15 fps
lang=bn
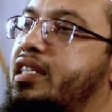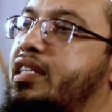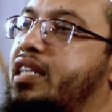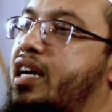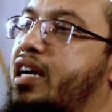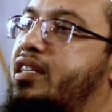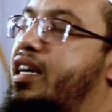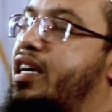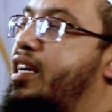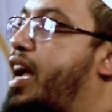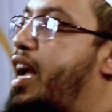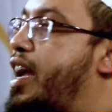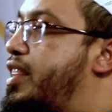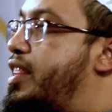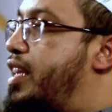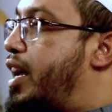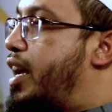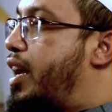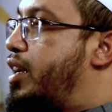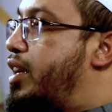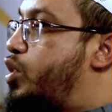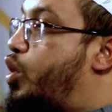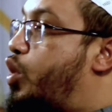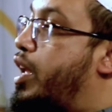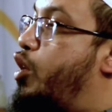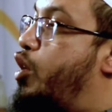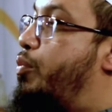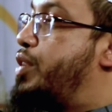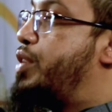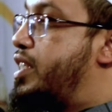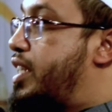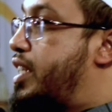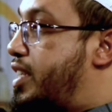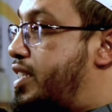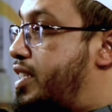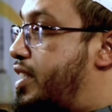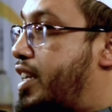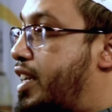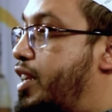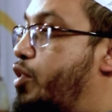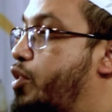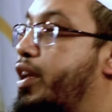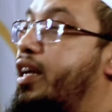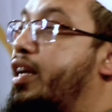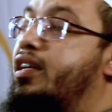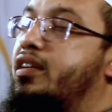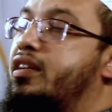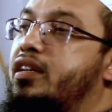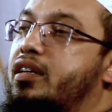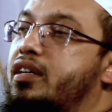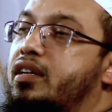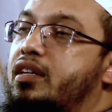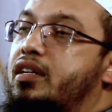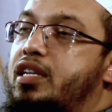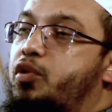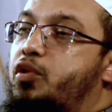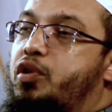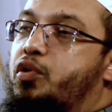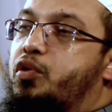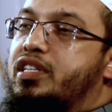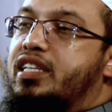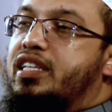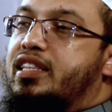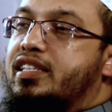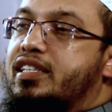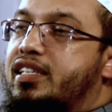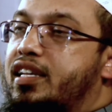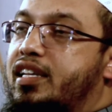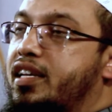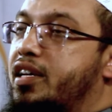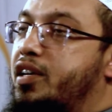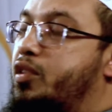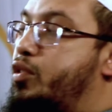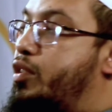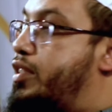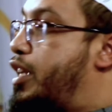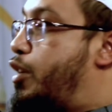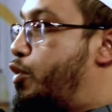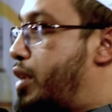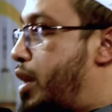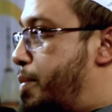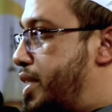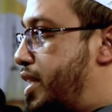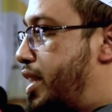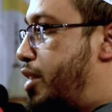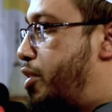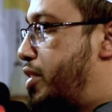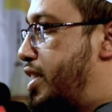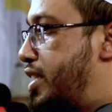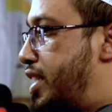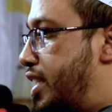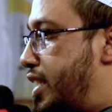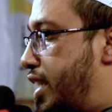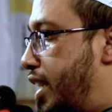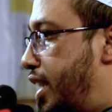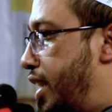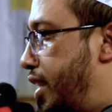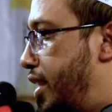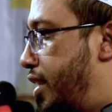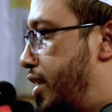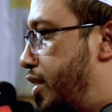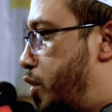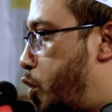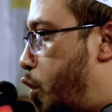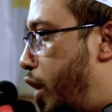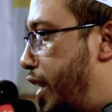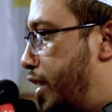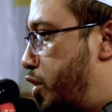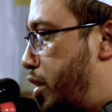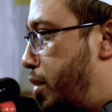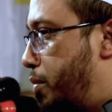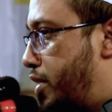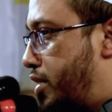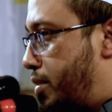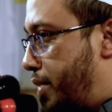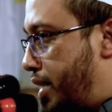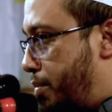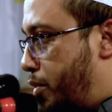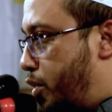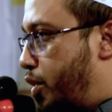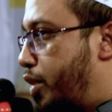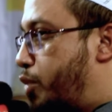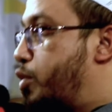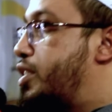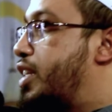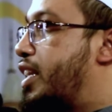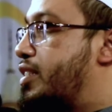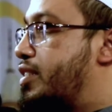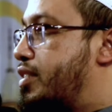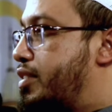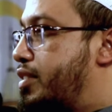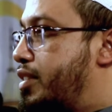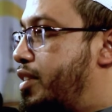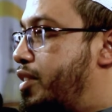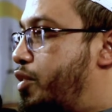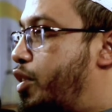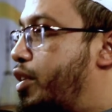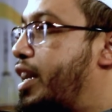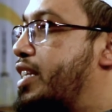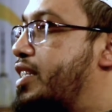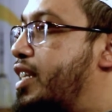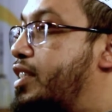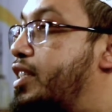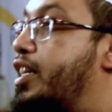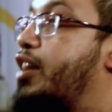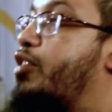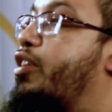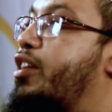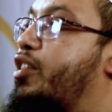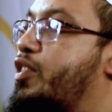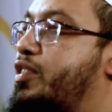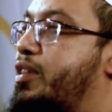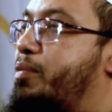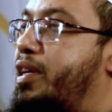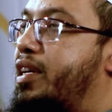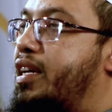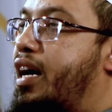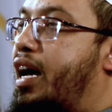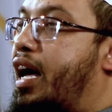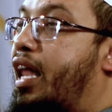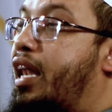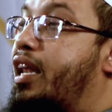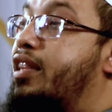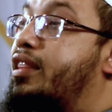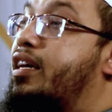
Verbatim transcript: শার্ট টার্ট গায়ে দিয়া সকালে অফিসে যাইতেছে চাকরি করে ডিউটি করতে যাইতেছে তো যে লোক নামাজের দাওয়াত দিচ্ছে সে কলার ধরে বলতেছে বেটা বয় কই যাস কয় কাজ যাচ্ছে কে কোনো কাজ যাবি আল্লাহ